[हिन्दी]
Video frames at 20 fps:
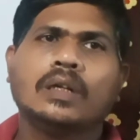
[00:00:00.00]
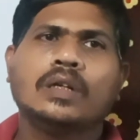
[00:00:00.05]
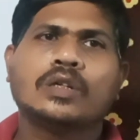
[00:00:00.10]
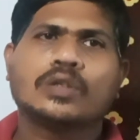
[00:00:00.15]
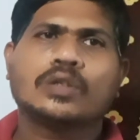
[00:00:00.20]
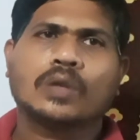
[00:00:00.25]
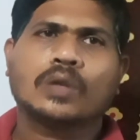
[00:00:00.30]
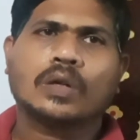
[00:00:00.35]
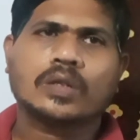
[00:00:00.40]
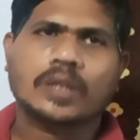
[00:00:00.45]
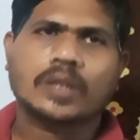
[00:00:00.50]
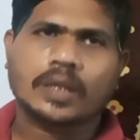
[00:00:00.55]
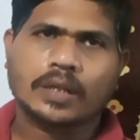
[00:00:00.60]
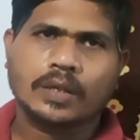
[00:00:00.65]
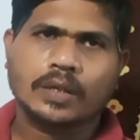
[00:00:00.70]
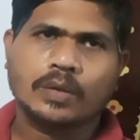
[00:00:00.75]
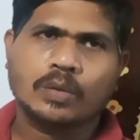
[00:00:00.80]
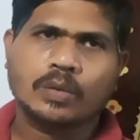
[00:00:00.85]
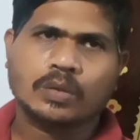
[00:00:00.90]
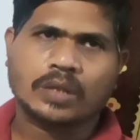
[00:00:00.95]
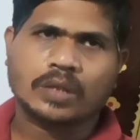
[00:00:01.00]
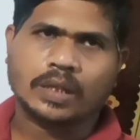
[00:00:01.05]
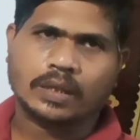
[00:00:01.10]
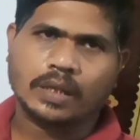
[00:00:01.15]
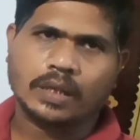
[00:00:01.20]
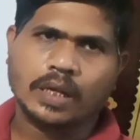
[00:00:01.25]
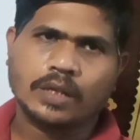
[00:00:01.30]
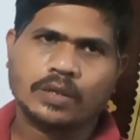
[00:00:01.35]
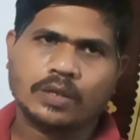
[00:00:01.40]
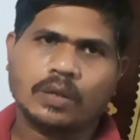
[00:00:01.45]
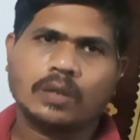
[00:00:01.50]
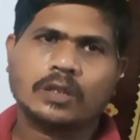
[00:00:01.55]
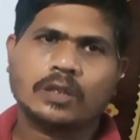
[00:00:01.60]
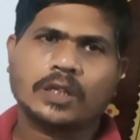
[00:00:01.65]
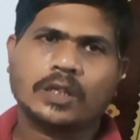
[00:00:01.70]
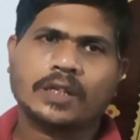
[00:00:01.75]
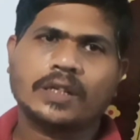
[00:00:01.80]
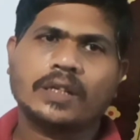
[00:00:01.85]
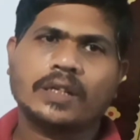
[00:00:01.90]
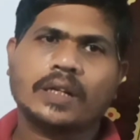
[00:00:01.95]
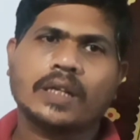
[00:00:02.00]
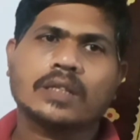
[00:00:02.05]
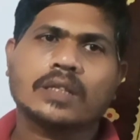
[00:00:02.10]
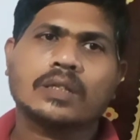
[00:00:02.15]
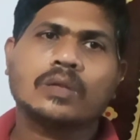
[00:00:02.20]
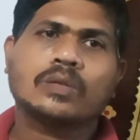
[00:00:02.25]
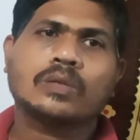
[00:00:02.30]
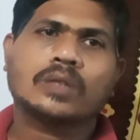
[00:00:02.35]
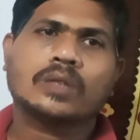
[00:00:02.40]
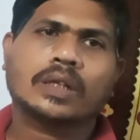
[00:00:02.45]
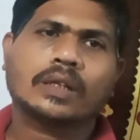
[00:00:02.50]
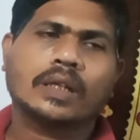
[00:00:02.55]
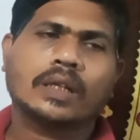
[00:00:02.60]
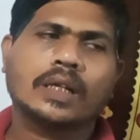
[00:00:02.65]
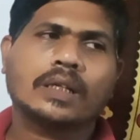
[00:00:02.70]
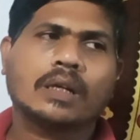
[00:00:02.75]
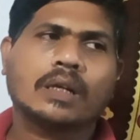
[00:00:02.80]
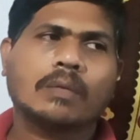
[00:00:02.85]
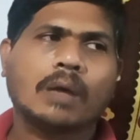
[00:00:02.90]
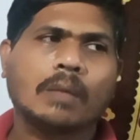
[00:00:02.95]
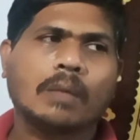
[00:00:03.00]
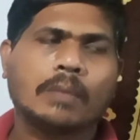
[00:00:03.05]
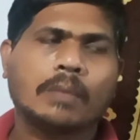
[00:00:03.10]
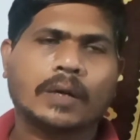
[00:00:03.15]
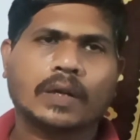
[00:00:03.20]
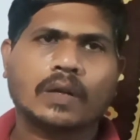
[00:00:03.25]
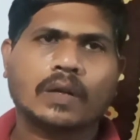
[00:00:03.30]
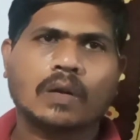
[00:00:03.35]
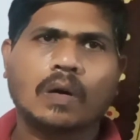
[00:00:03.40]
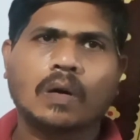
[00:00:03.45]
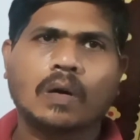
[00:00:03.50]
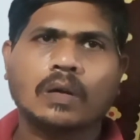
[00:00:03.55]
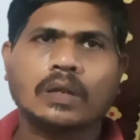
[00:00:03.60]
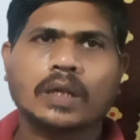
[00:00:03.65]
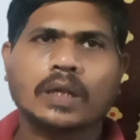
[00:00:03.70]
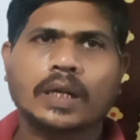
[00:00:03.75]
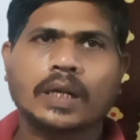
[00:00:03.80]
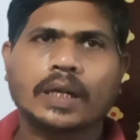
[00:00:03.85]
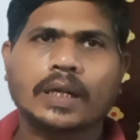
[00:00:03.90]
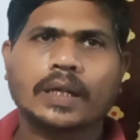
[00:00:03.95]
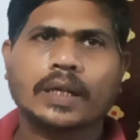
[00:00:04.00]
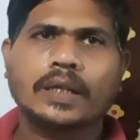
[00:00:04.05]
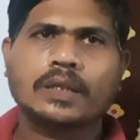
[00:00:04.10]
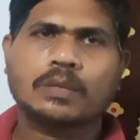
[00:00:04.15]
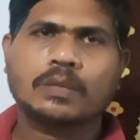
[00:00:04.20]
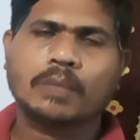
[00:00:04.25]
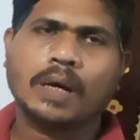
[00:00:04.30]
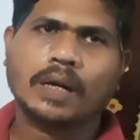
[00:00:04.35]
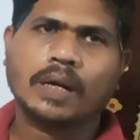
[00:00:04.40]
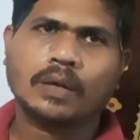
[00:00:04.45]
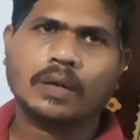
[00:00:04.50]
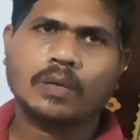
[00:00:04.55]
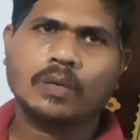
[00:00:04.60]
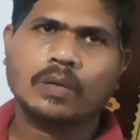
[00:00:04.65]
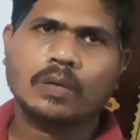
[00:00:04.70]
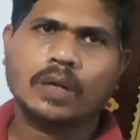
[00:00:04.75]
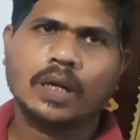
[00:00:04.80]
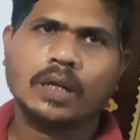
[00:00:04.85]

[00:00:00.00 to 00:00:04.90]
शॉर्ट सर्किट हो सकता है शॉर्ट सर्किट कैसे हो सकता है जब आप बटन ऑन करेंगे स्पार्क होगा